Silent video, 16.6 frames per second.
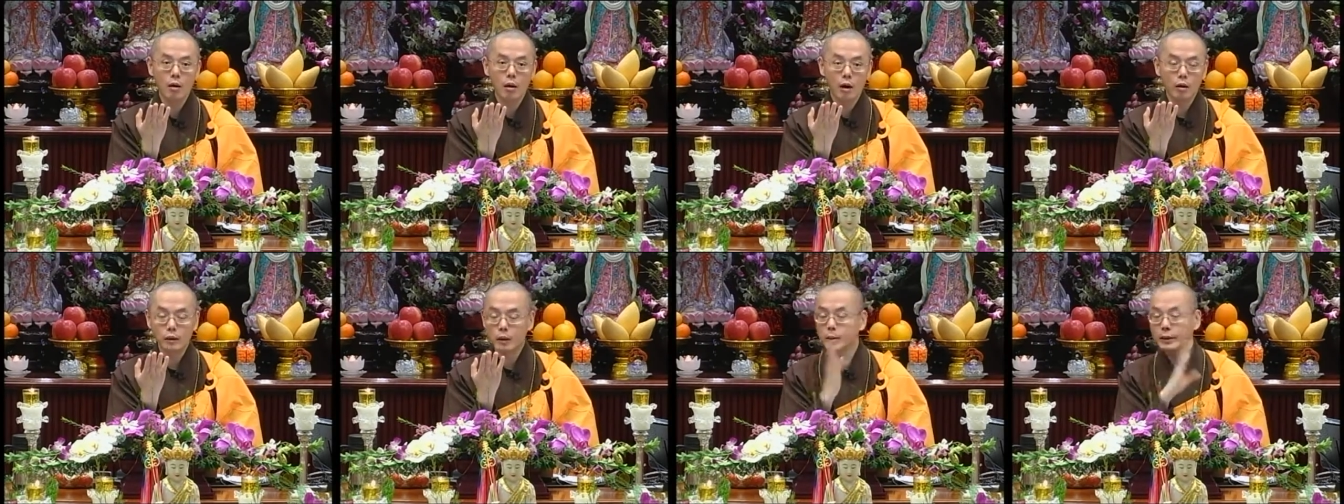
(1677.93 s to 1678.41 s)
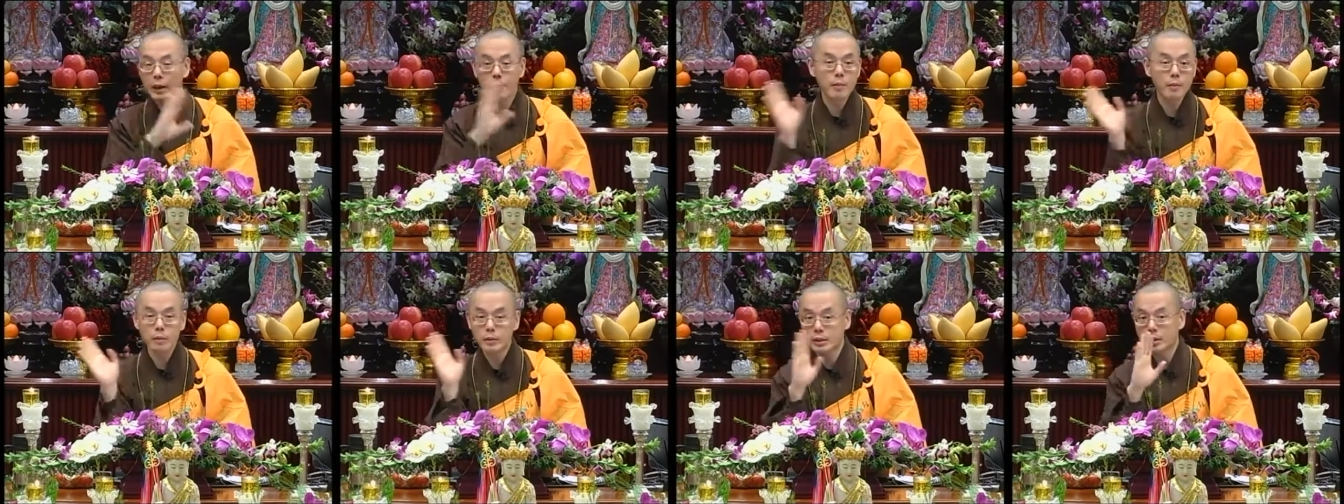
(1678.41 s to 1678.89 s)
啊，因为他们
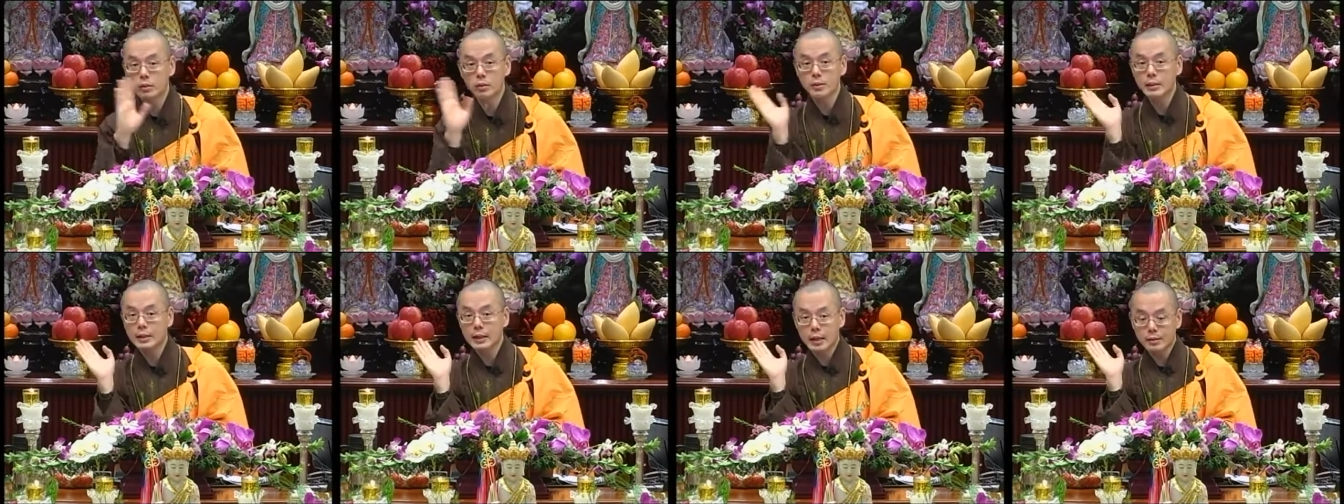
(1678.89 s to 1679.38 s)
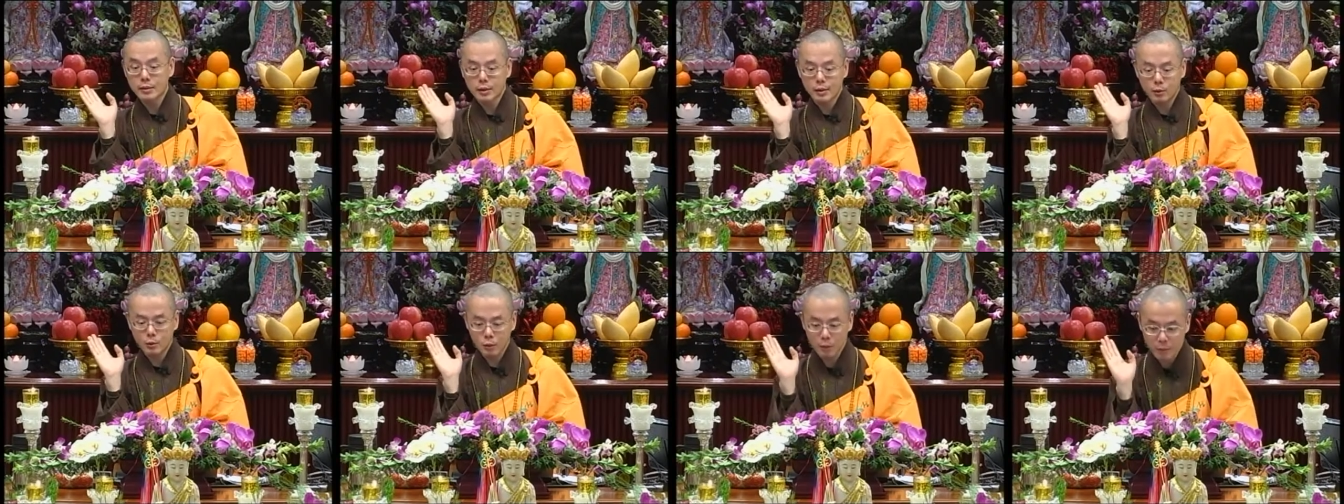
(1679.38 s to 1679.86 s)
不接受金刚秤，
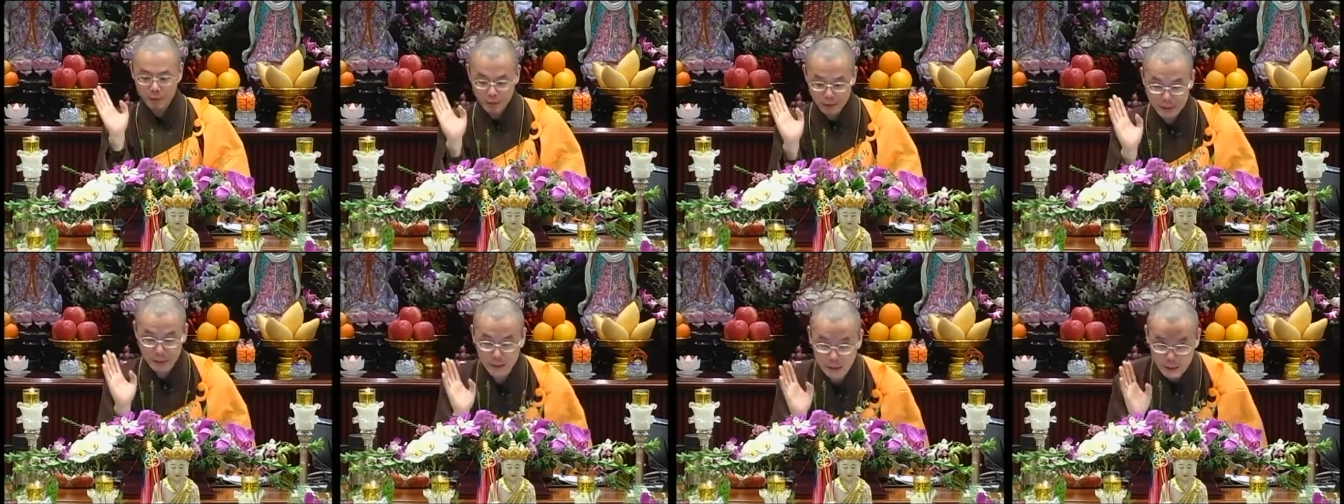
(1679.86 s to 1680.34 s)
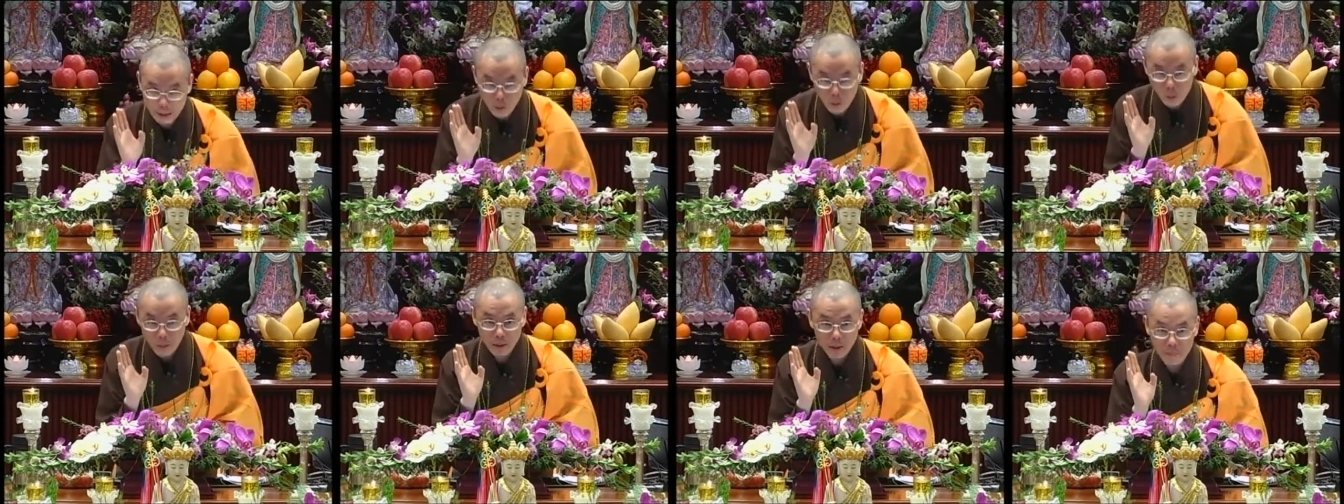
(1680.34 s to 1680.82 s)
所以我没有教他念
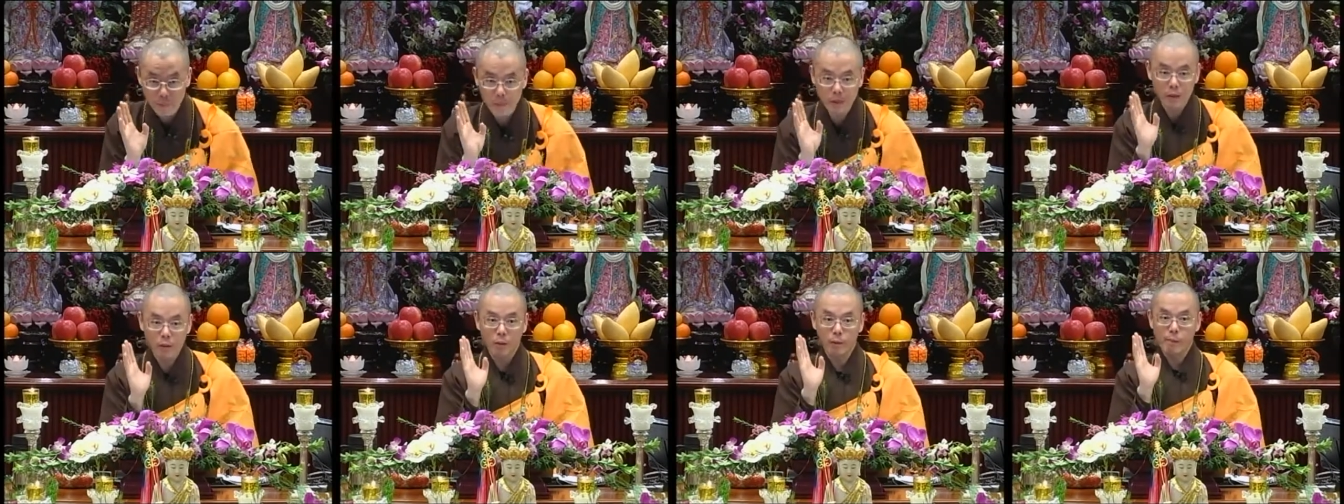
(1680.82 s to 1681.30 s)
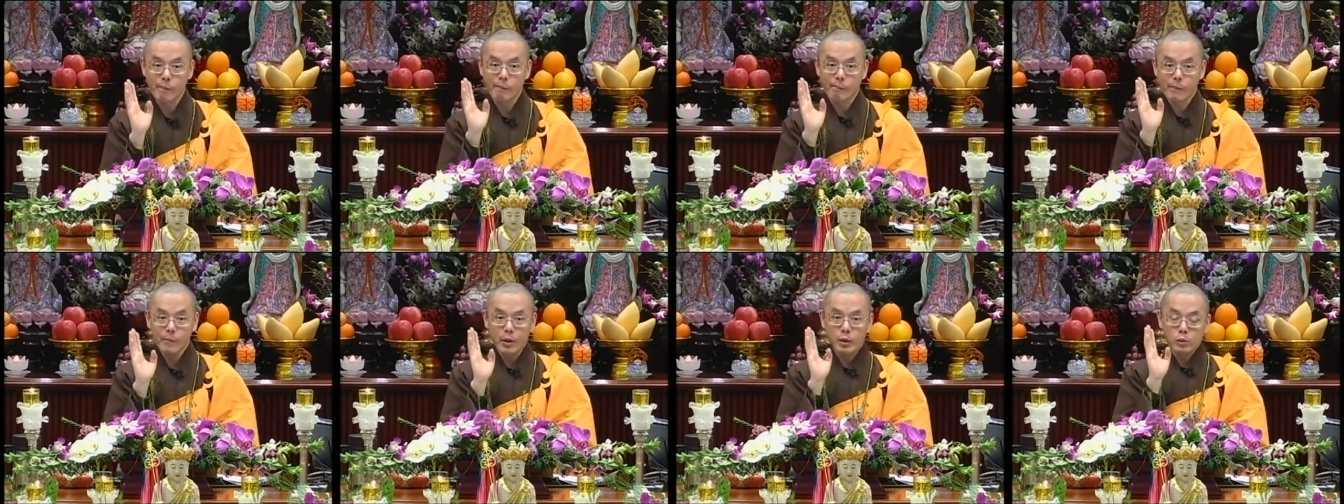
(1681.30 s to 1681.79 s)
Om Mani Padme Hum，
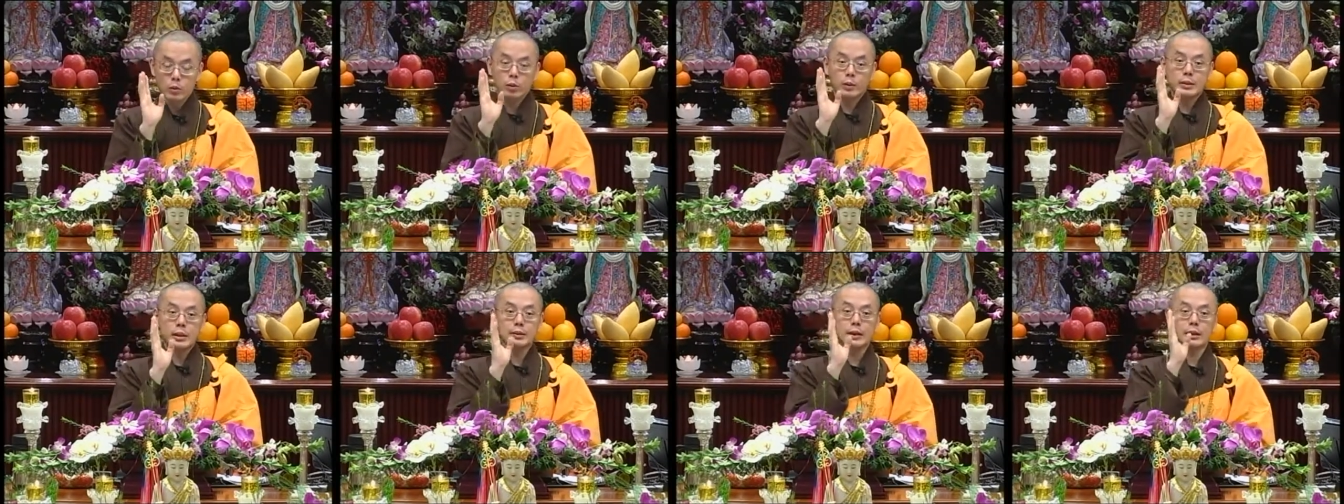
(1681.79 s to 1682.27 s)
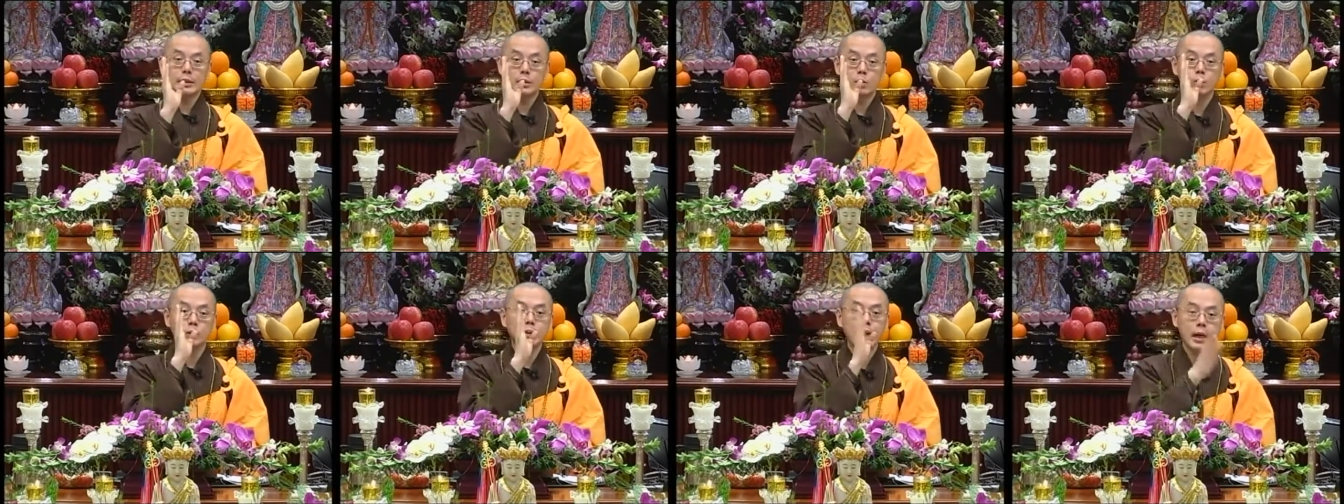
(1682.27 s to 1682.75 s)
所以我教他
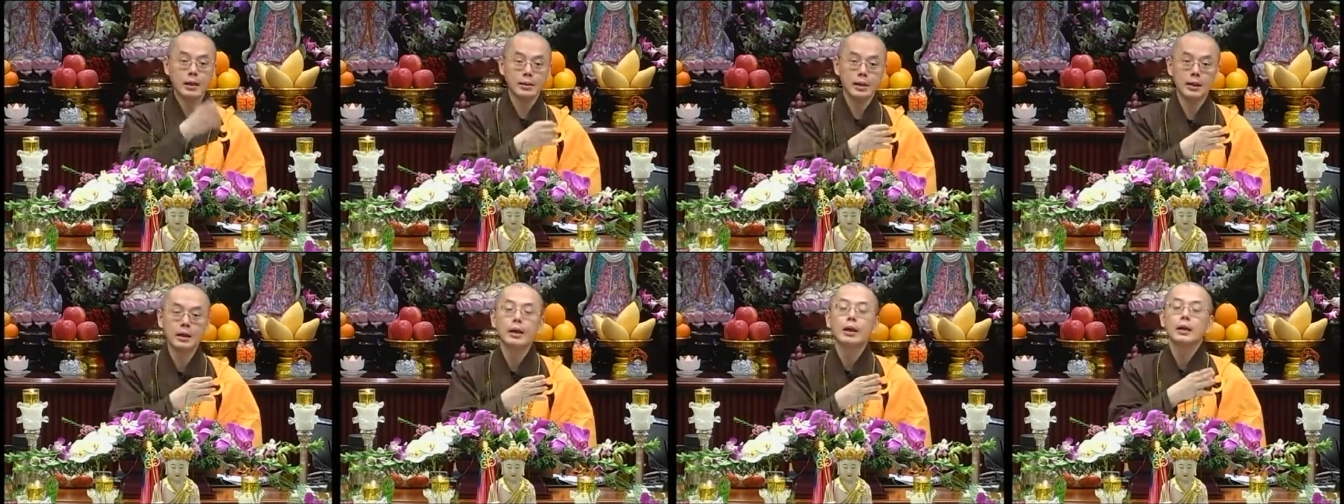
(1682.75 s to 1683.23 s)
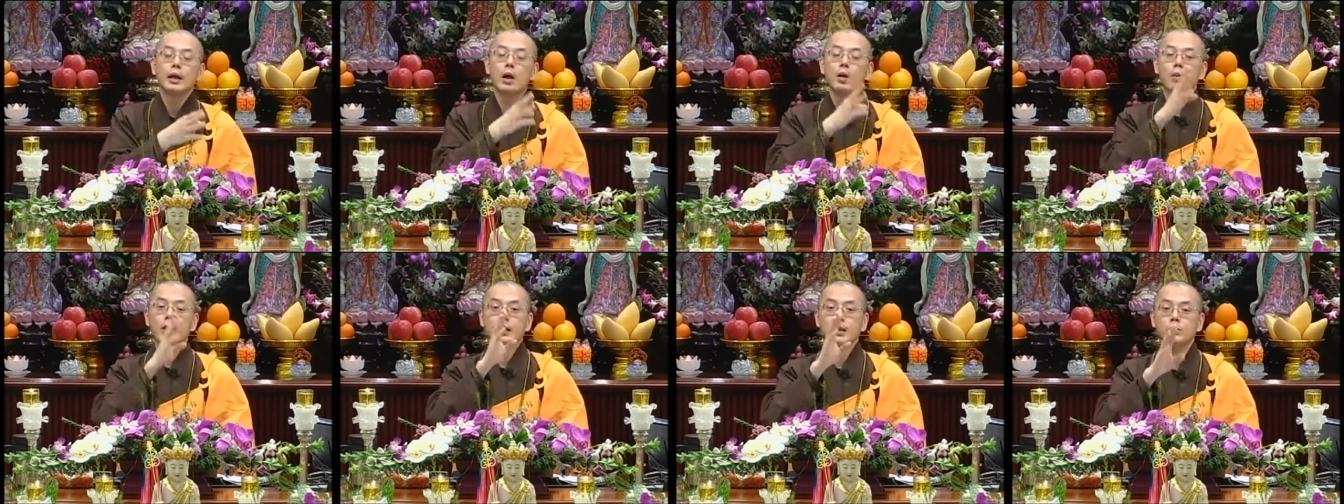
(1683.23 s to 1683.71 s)
读大秤，然后
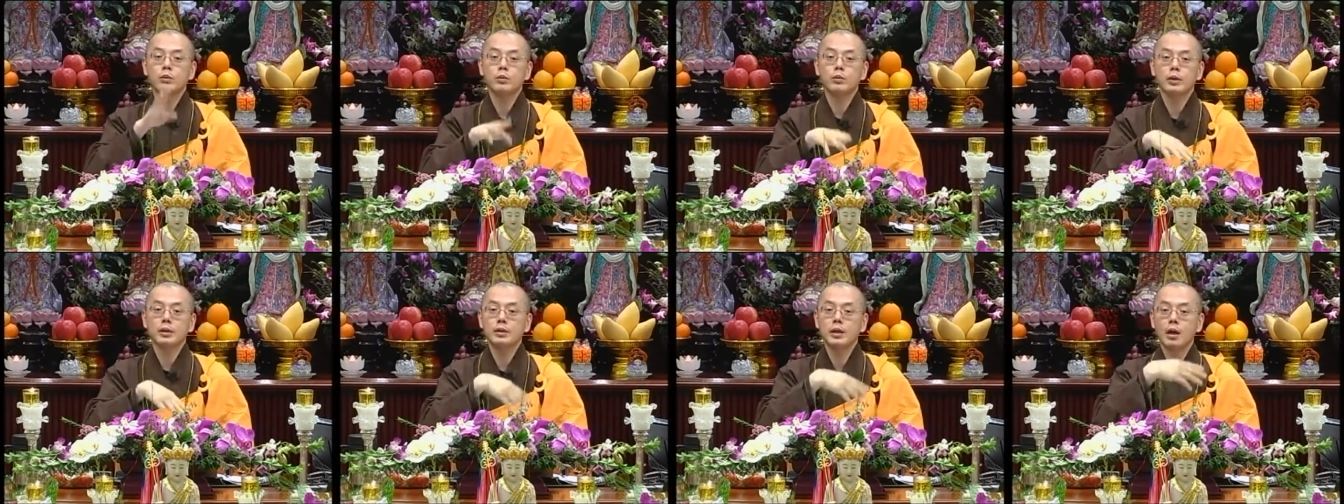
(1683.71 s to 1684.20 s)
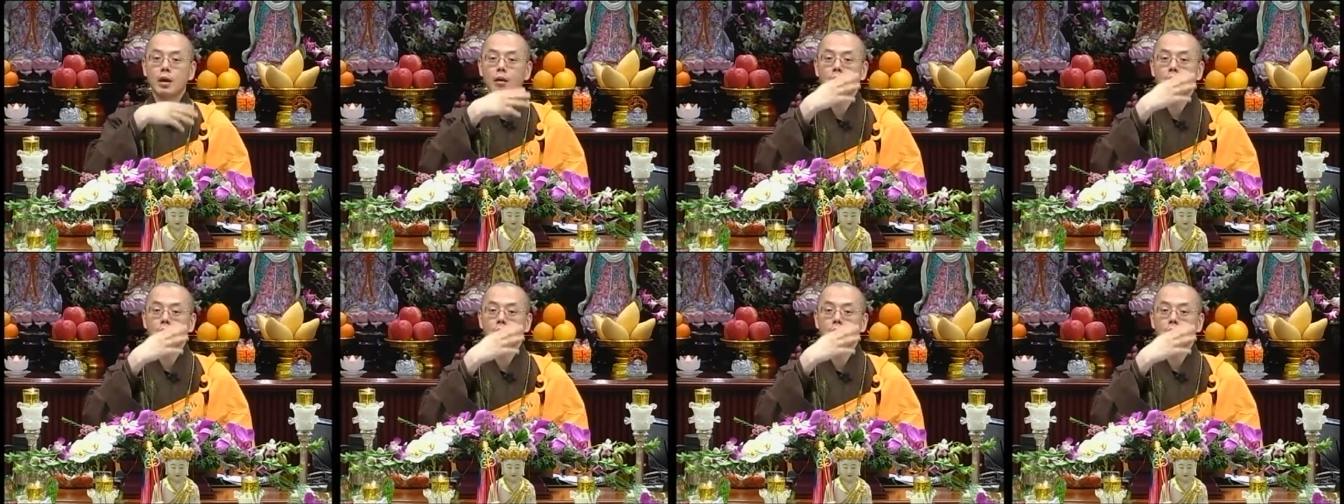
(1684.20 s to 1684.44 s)
晚上就睡觉。